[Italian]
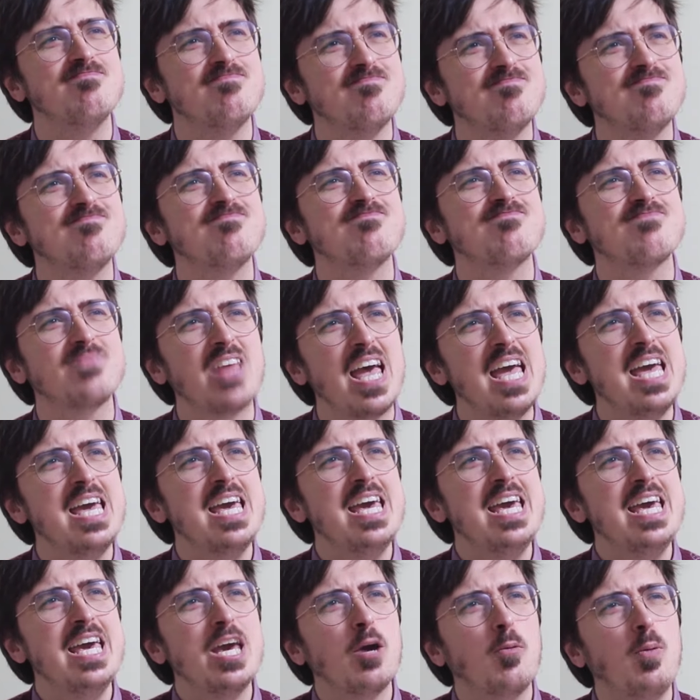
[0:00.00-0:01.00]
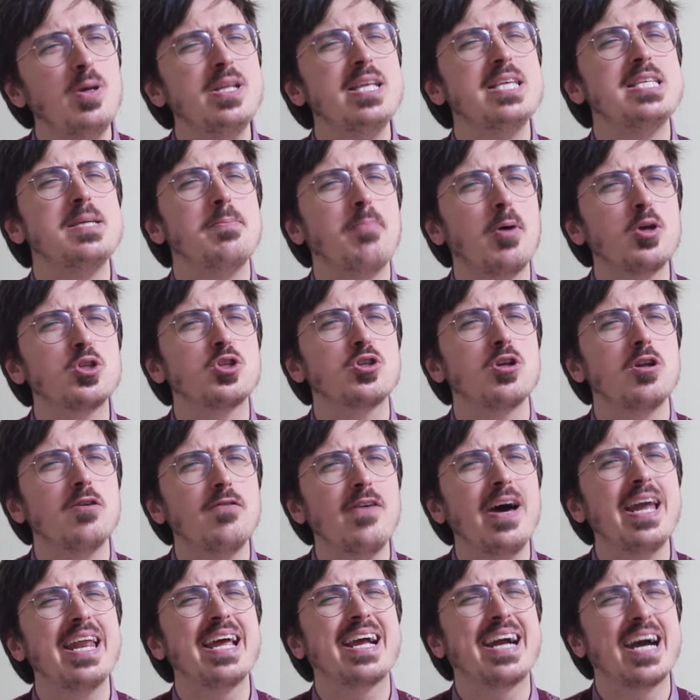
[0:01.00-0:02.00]
Mm, quindi si possono
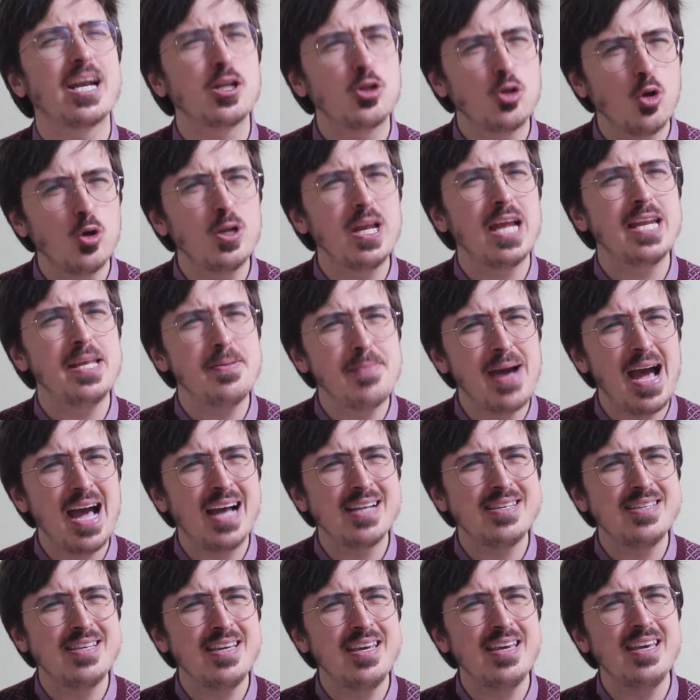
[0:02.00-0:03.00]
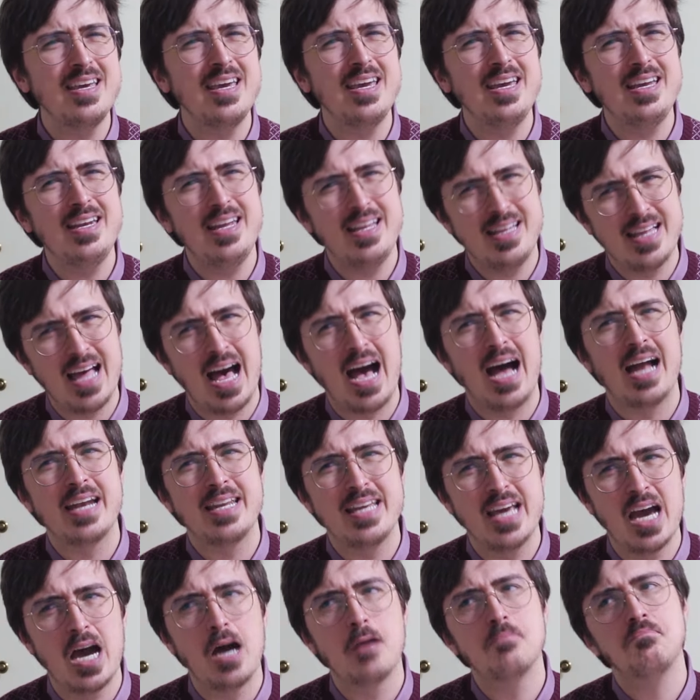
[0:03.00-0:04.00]
fare cartoni animati in
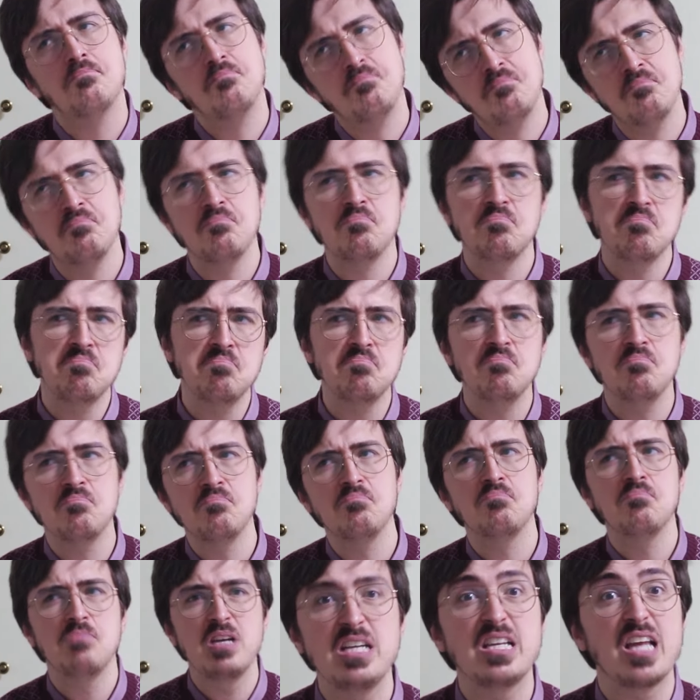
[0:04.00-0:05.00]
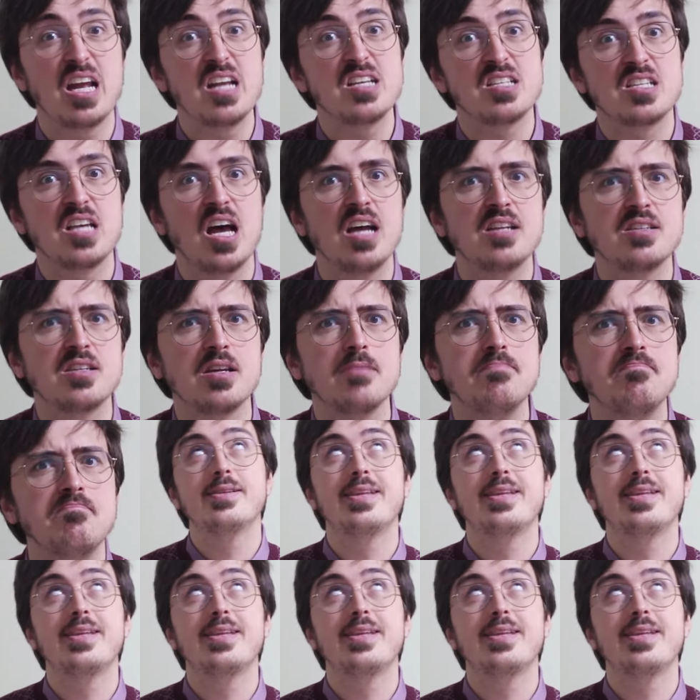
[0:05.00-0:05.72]
Italia, Interessante.